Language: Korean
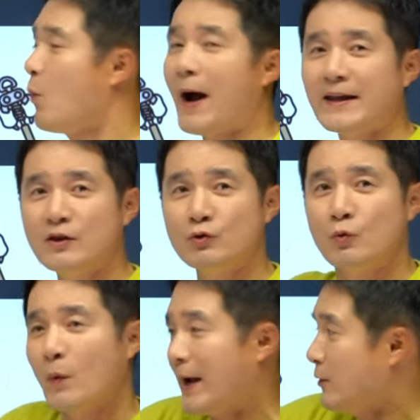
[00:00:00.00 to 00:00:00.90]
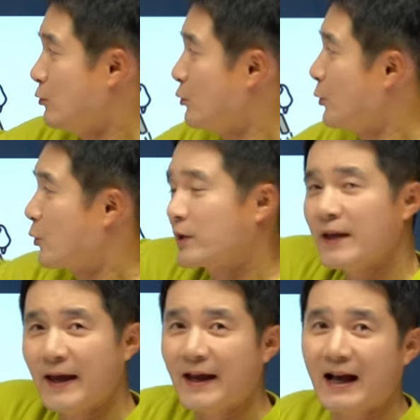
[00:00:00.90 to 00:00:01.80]
와인도, 와인도
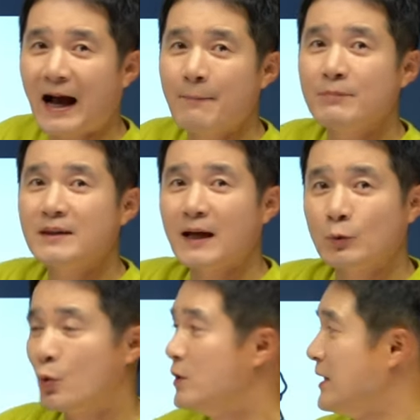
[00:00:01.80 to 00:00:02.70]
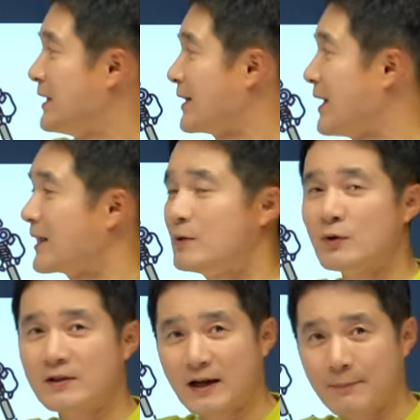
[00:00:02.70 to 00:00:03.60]
이렇게 감다, 돌리다, 따기
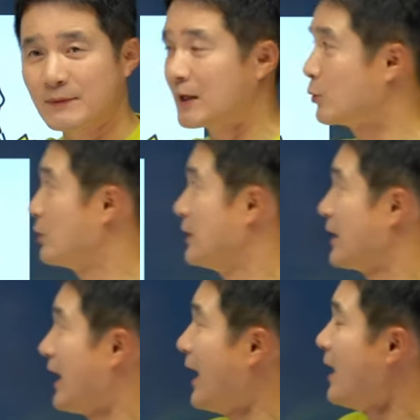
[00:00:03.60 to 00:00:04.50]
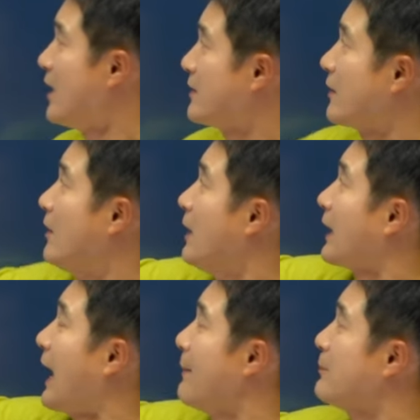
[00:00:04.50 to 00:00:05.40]
위해서 감다, 돌리다. 그래서
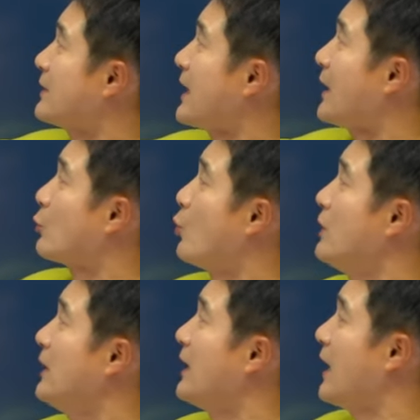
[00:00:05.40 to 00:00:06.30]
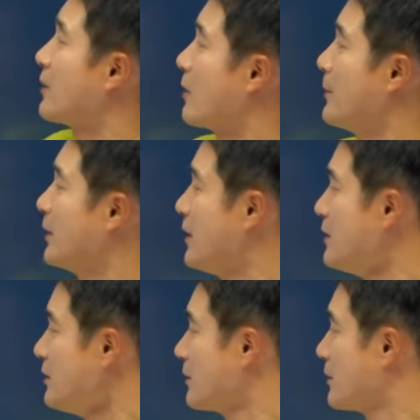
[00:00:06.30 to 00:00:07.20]
감다, 돌리다
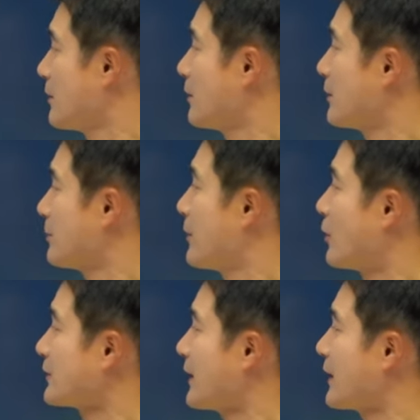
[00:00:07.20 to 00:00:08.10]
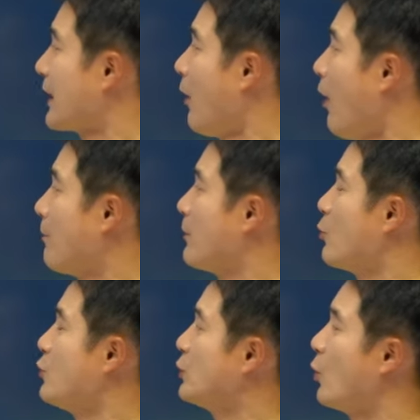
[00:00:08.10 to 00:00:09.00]
그러면은 병대가 업,
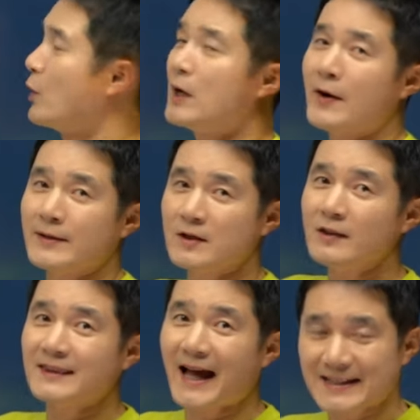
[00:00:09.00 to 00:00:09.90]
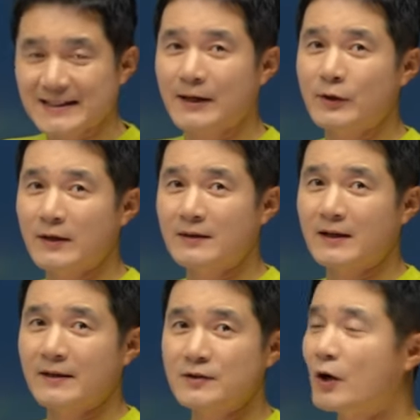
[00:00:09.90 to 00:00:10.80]
위로 올라와서 따지게 돼
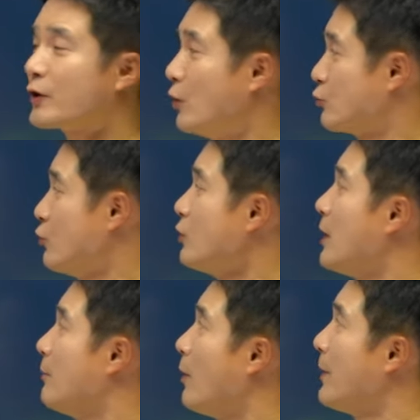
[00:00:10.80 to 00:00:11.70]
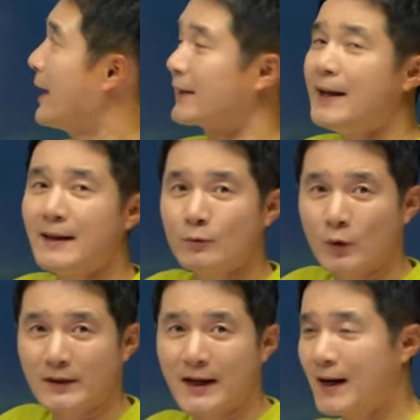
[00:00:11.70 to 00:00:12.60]
있다 그랬죠? 결국 뭐뭐 하게
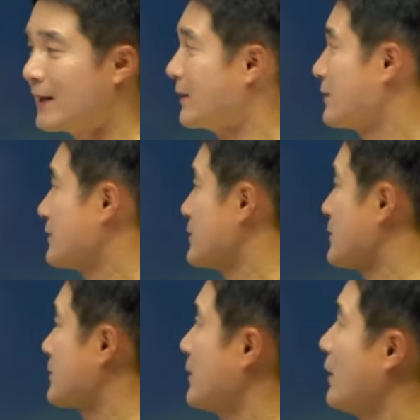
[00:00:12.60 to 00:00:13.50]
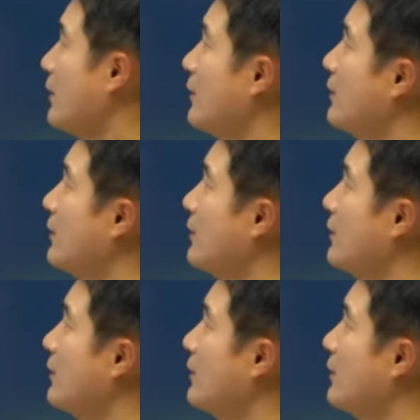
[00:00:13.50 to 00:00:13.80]
되다라는 뜻이었어요.